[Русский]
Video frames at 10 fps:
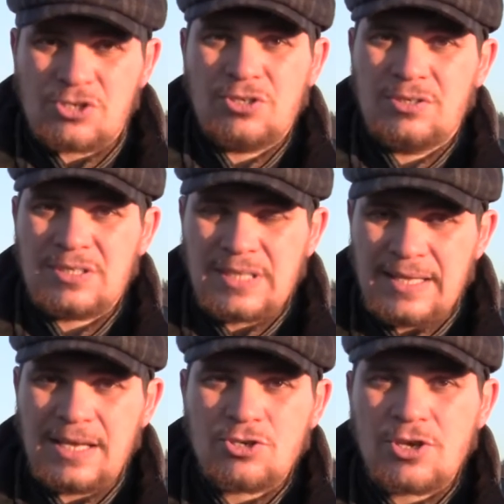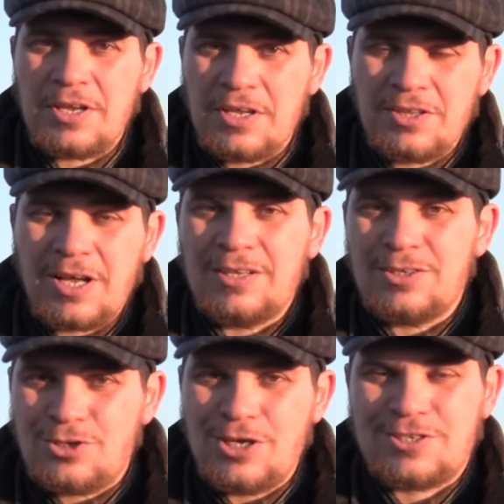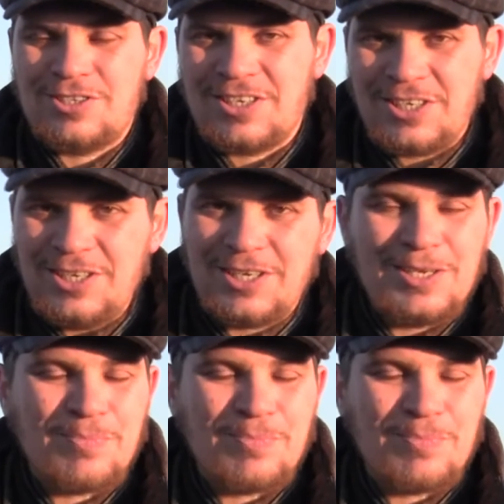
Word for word: наши настоящие, оригинальные, честные книги,